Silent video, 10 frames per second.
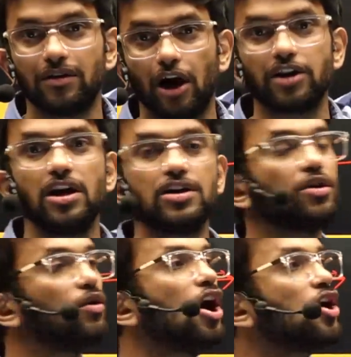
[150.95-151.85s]
ஐயையோ
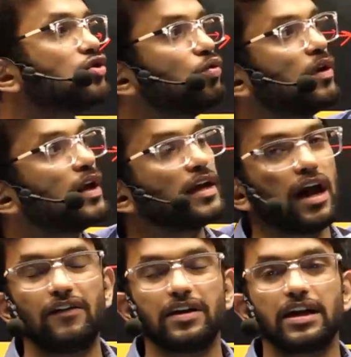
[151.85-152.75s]
ஸ்கூலில்
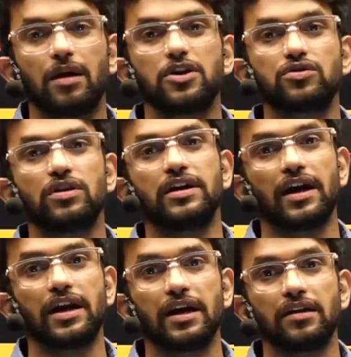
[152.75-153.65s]
அவன் என்ன அப்படி
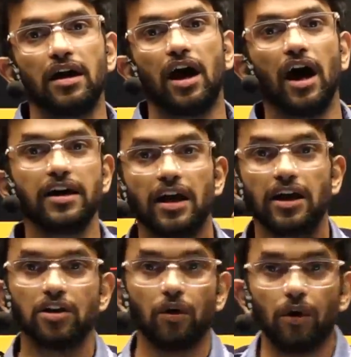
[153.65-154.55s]
சொல்லிட்டானே
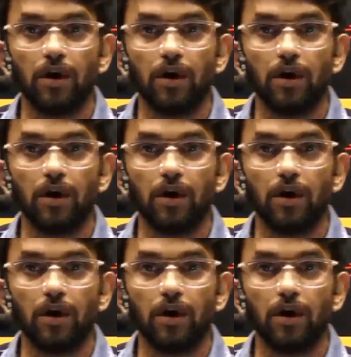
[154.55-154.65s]
ஐயையோ